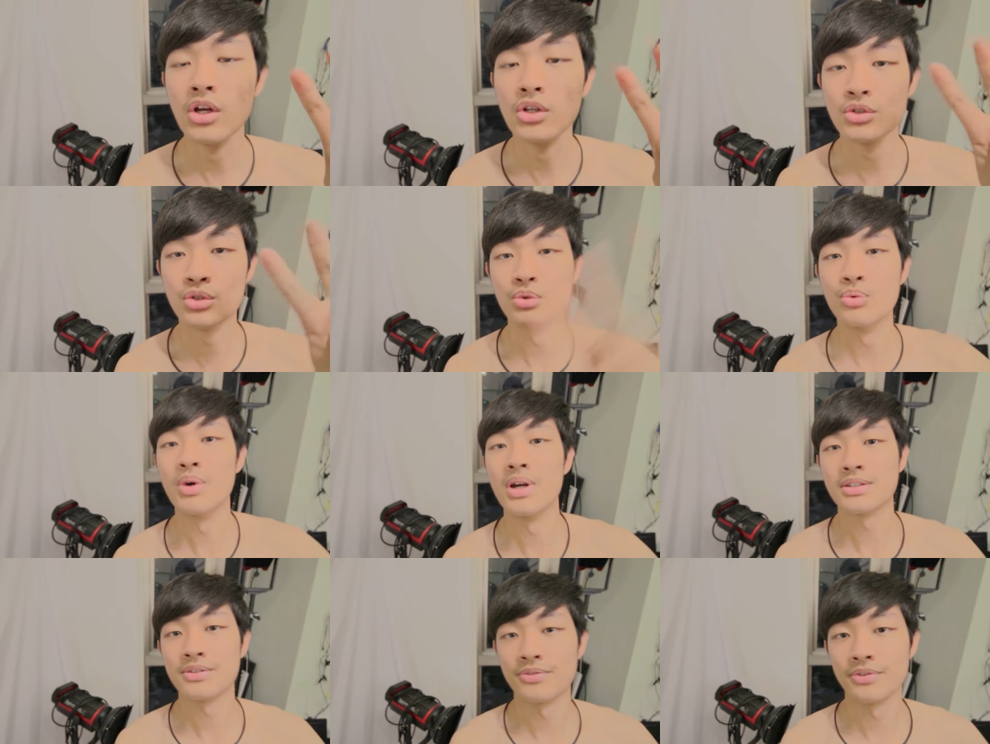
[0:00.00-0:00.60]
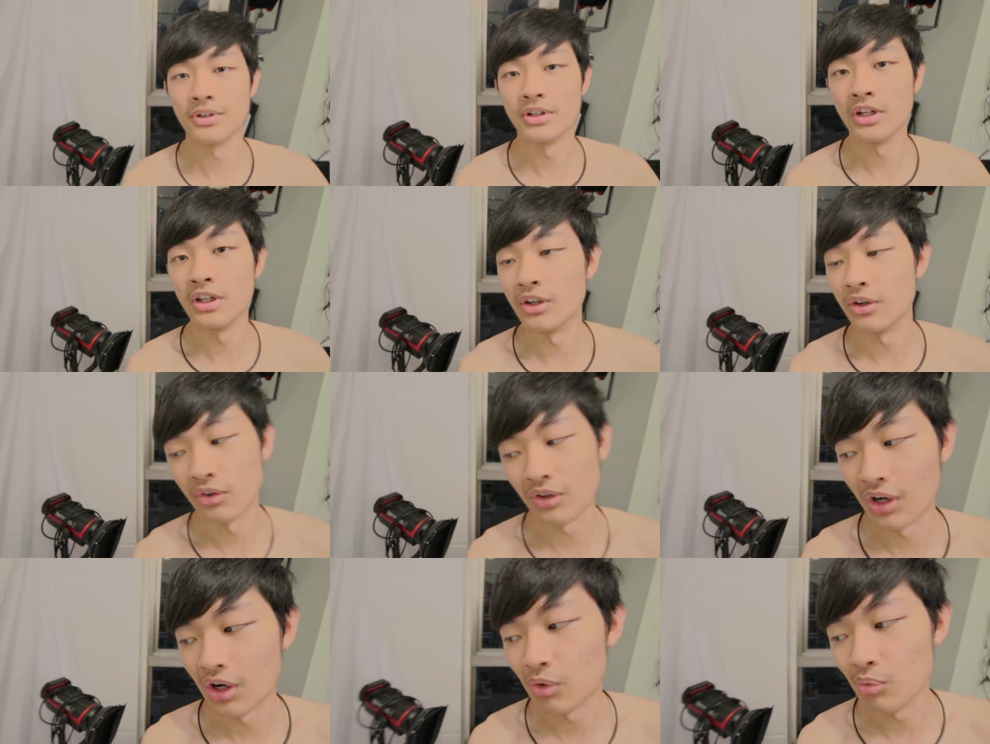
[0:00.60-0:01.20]
Two X for
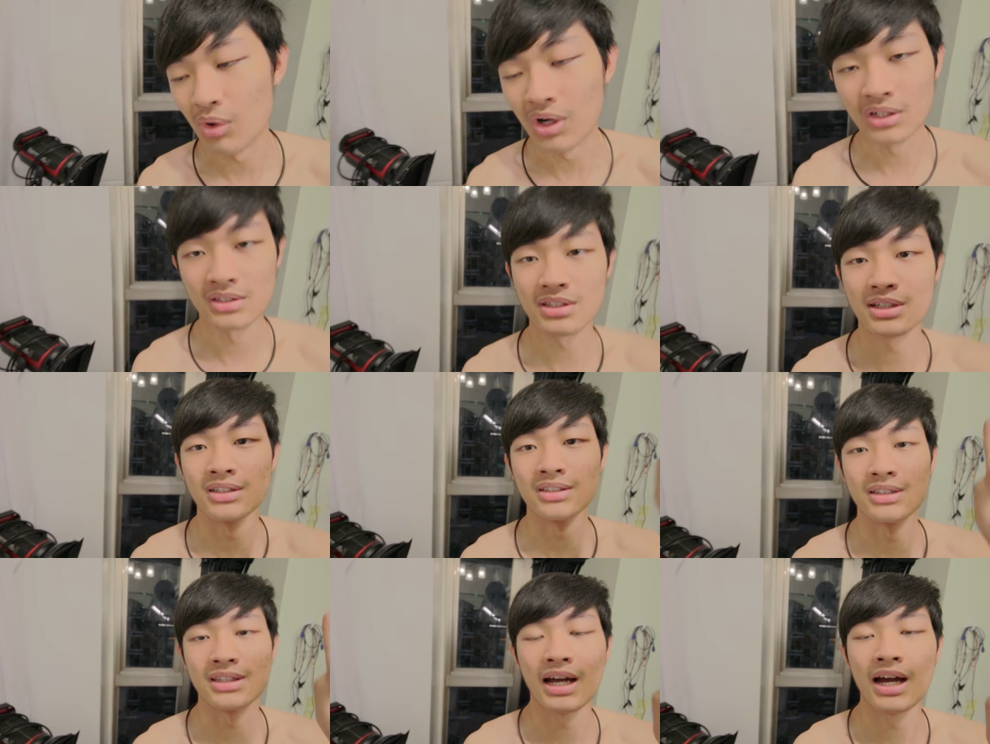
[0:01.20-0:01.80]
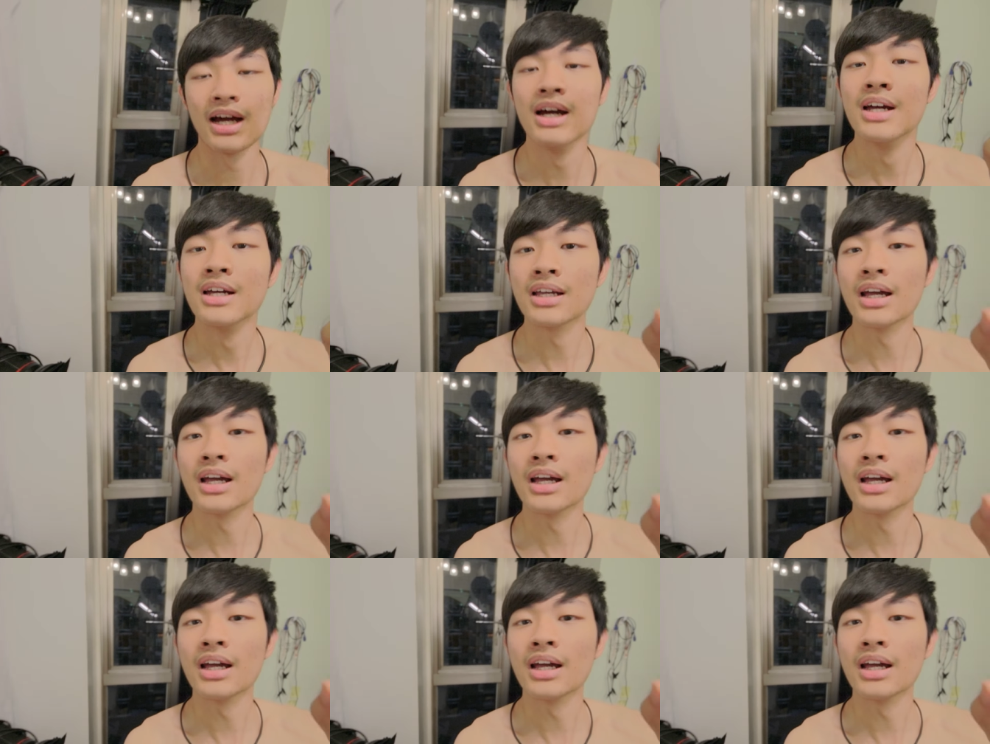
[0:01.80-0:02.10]
nail，然后往上打，